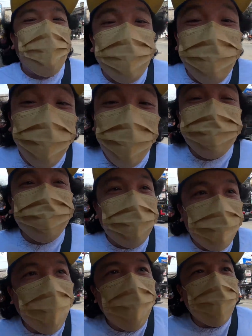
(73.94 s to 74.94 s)
Pero
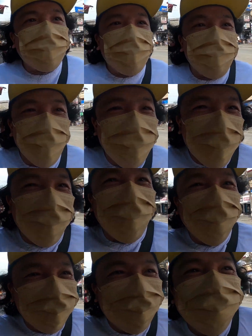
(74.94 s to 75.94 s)
konti lang ang
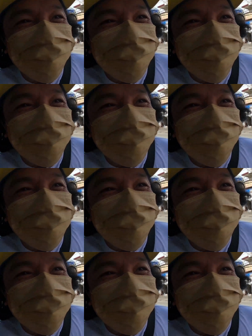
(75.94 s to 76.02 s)
nanonood